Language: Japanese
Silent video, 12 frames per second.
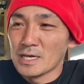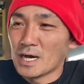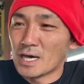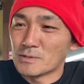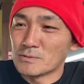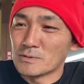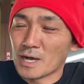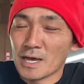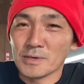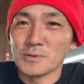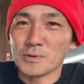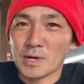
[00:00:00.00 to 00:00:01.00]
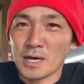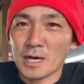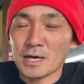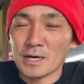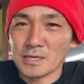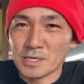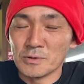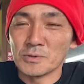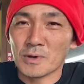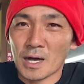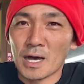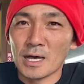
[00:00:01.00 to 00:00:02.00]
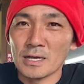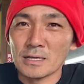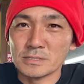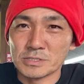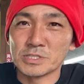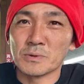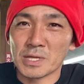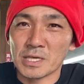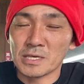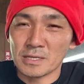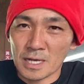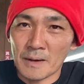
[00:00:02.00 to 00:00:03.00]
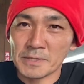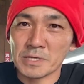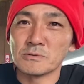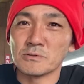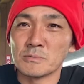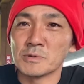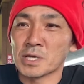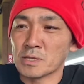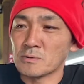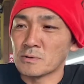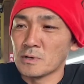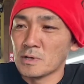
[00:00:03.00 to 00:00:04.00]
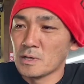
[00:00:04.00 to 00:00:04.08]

あの環境とか気温とか土とかで変わってくると思うんやけど